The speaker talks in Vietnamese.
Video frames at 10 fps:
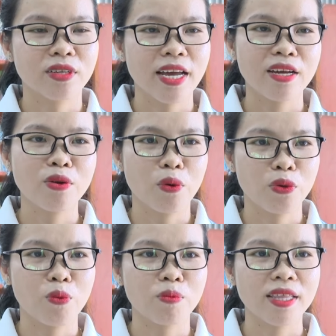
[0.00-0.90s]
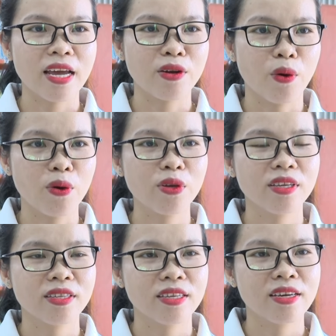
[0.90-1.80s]
Các cái nội dung nó thay đổi,
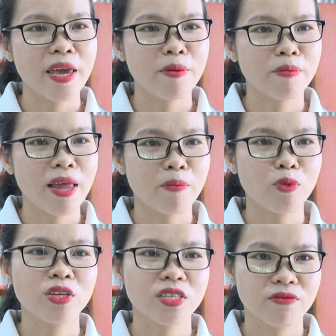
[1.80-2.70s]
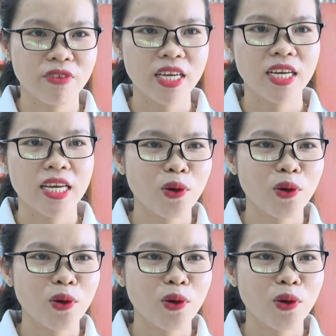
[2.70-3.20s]
như em làm thuyết trình viên.